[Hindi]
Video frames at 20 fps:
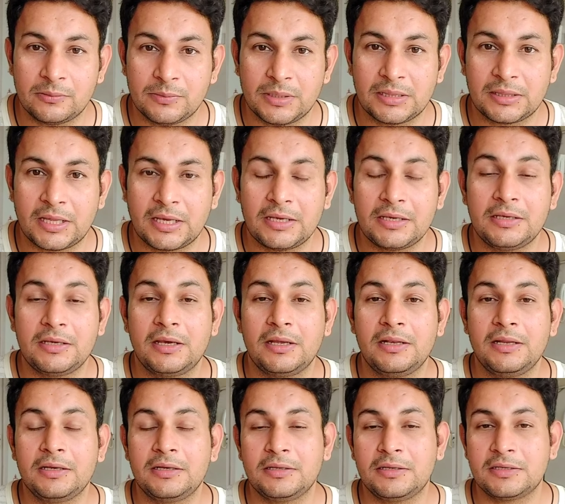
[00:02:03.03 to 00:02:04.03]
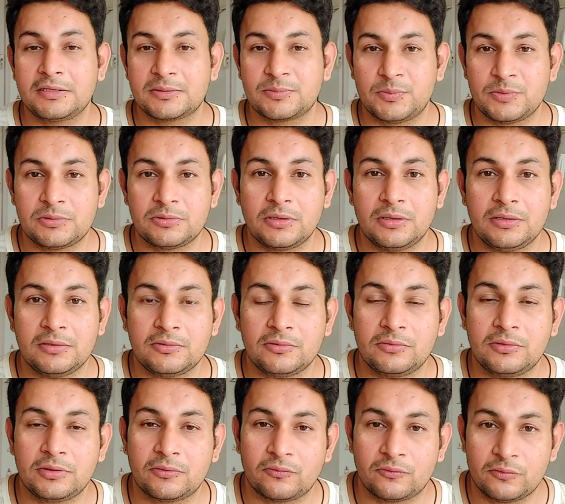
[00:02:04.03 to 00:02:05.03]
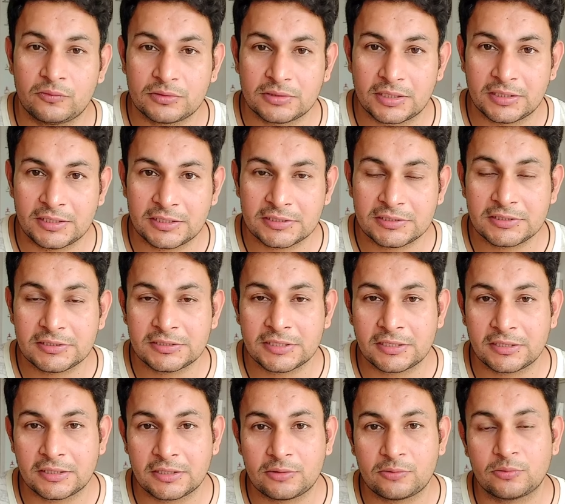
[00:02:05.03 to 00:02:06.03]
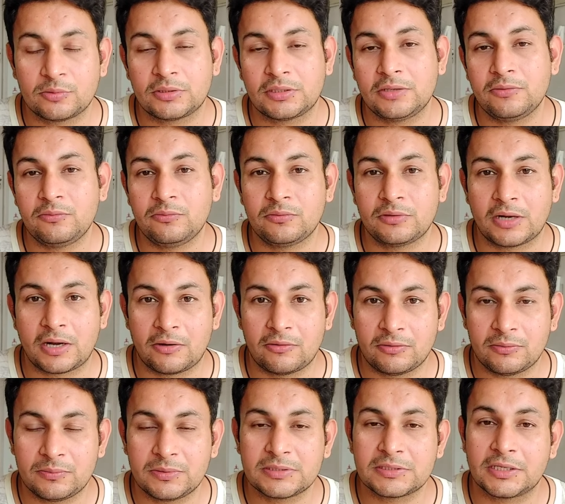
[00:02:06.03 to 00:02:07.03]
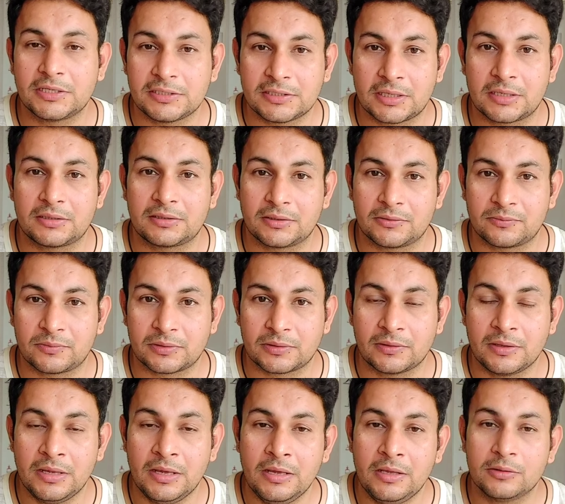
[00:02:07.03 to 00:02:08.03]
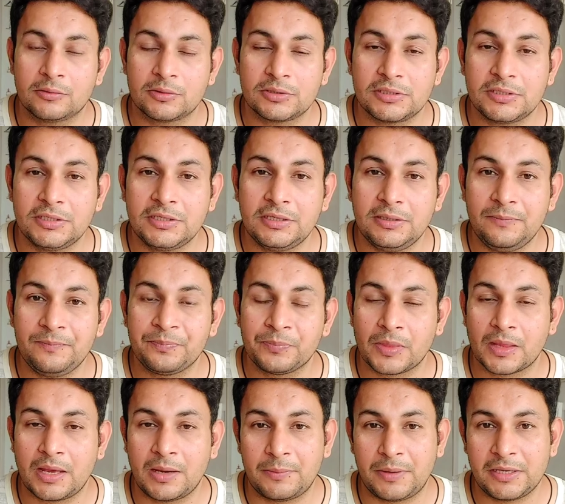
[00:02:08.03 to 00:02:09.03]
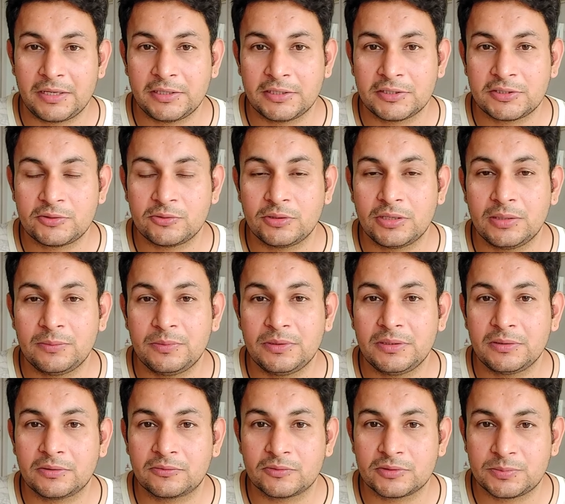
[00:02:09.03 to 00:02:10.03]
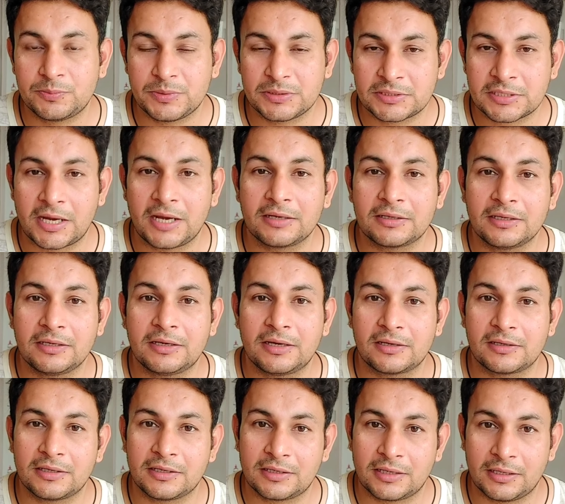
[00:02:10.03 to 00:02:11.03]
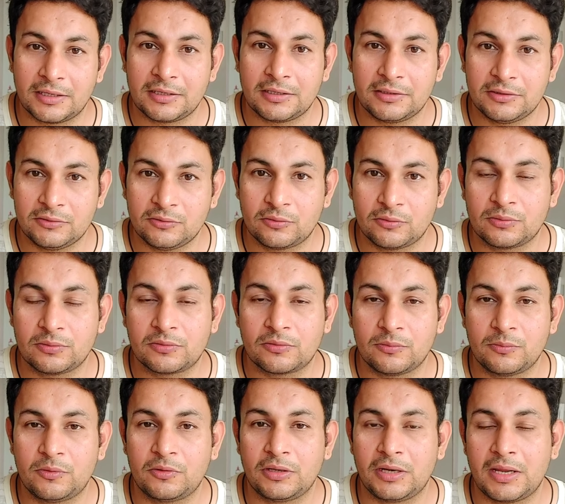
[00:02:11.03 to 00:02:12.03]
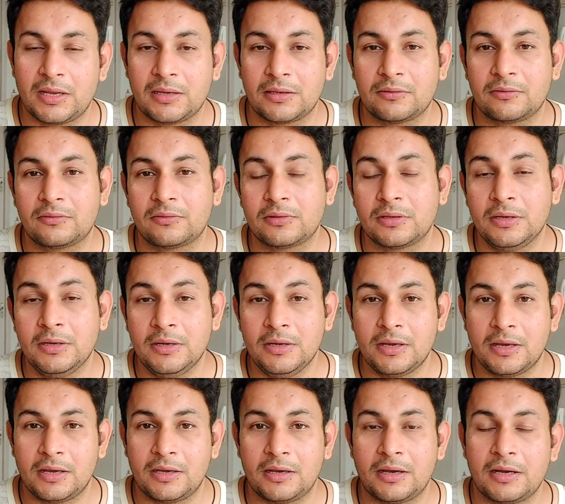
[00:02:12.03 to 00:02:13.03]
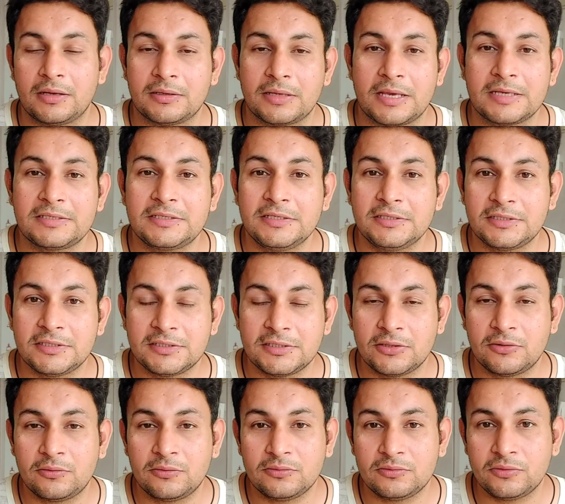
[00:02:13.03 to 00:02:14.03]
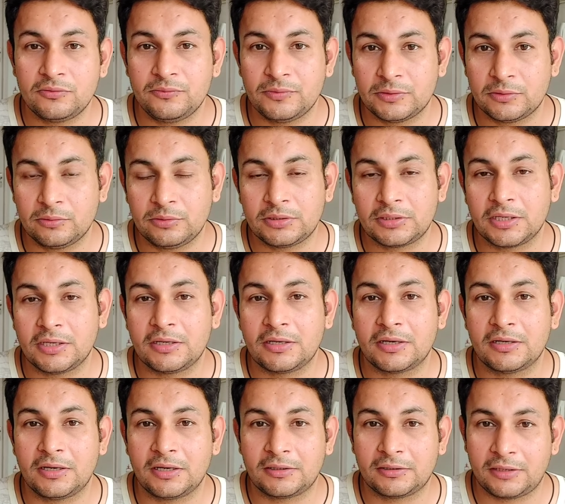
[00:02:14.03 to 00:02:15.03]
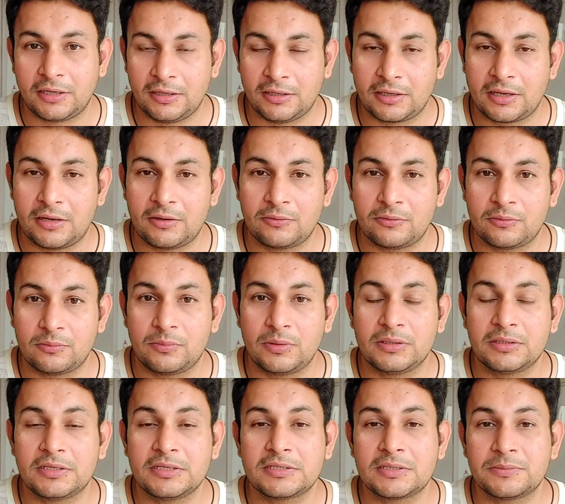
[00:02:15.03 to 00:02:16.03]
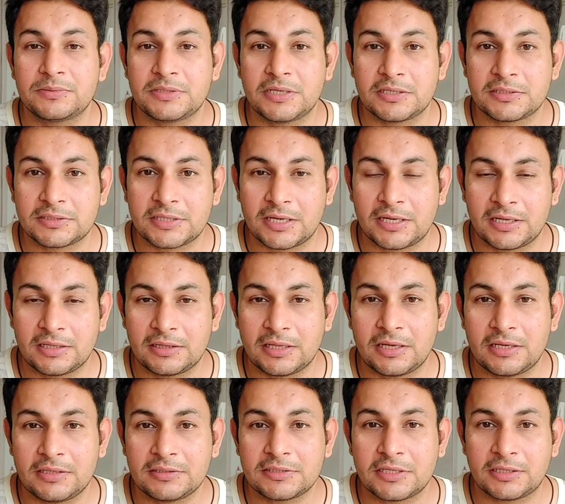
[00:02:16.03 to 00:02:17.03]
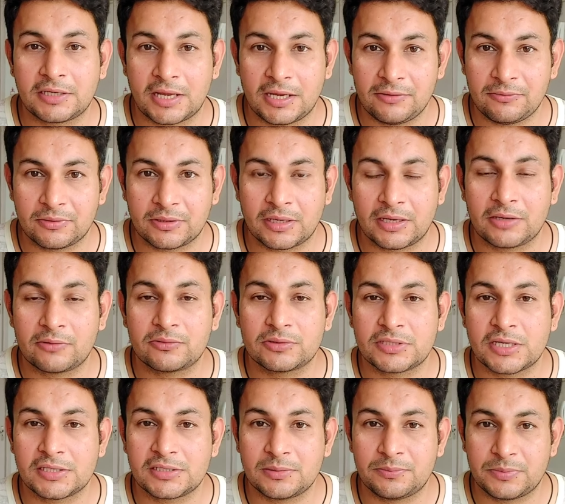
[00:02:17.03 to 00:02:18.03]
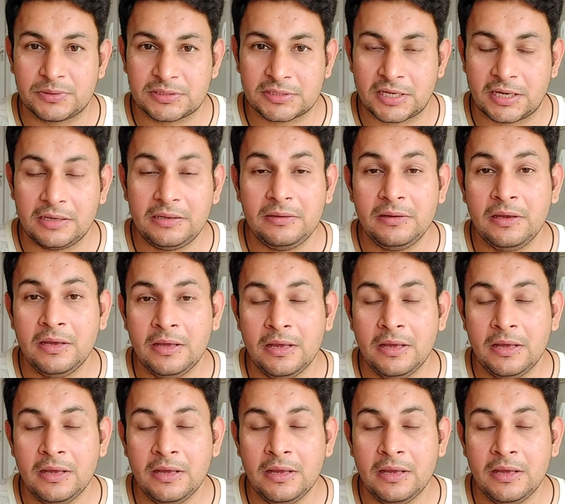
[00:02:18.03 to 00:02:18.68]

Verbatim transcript: तो मिलता ही है लेकिन स्पिरिचुअल जो एनर्जी जनरेट होती है वो ग्राउंड में चली जाती है फिर तो इसलिए हमारे ऋषियों ने भी कुछ बिछा के करने के लिए ही योग को बोला है और ऐसी चीज़ें हों जो विद्युत के कंडक्टर ना हों बल्कि सबसे अच्छा रहता है चटाई वगैरह कुछ ऐसे बिछाएं